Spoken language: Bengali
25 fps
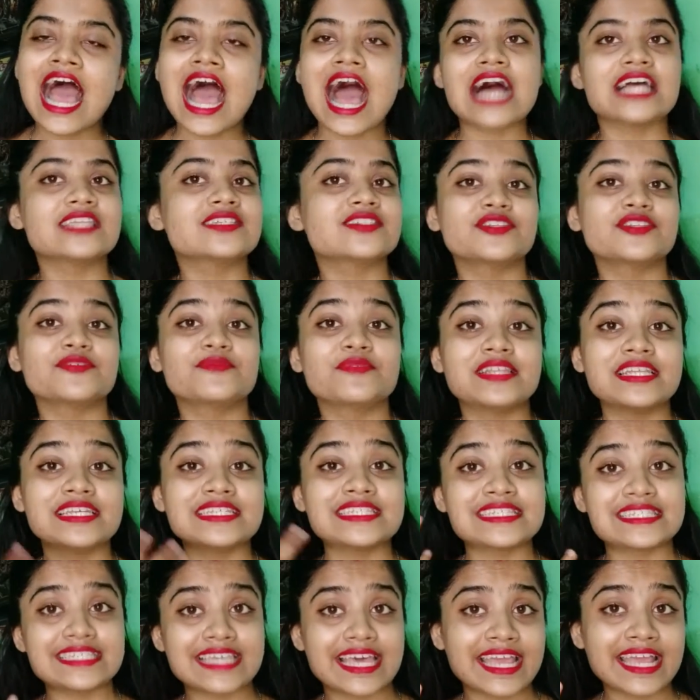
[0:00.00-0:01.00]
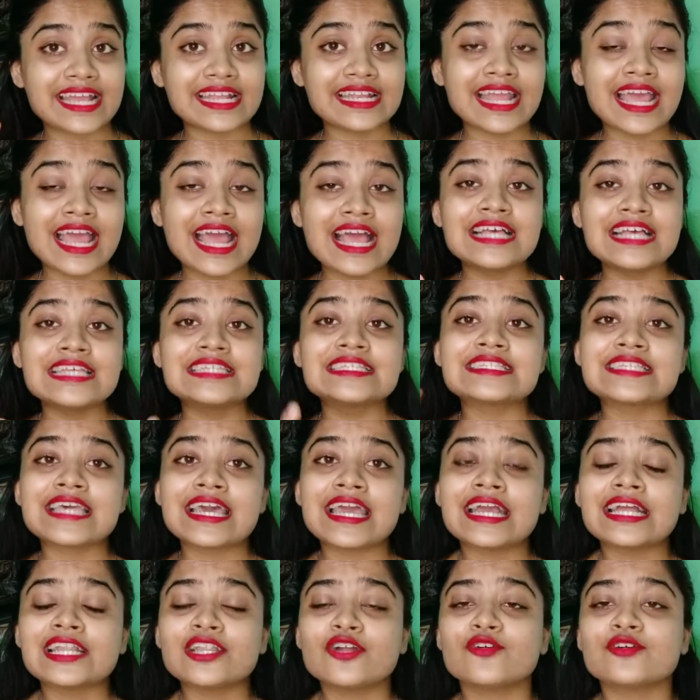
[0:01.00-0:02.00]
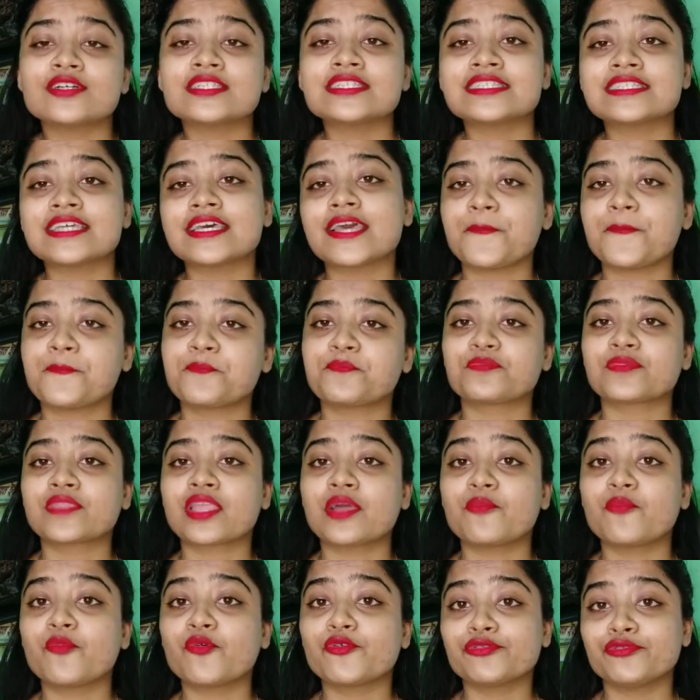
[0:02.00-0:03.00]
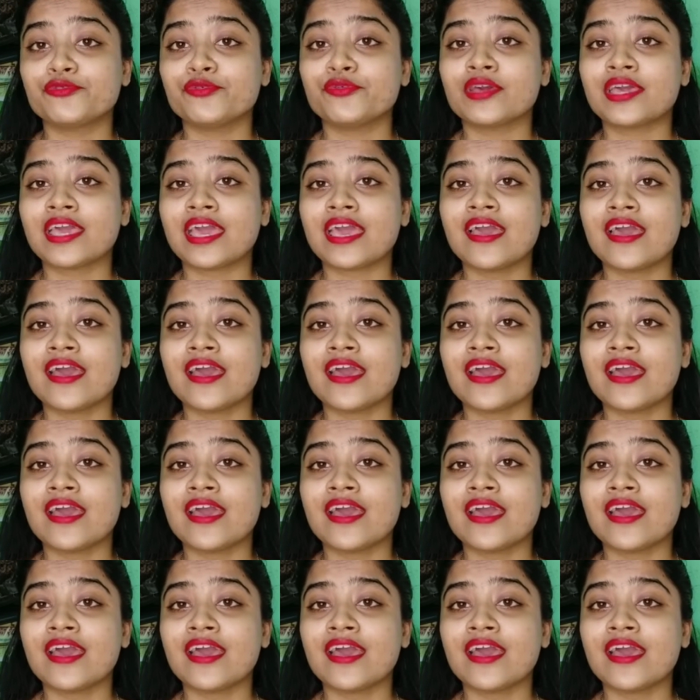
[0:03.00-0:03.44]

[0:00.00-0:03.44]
আজ দি বলি সেকেন্ড সেকেন্ড হচ্ছে বন্ধুকে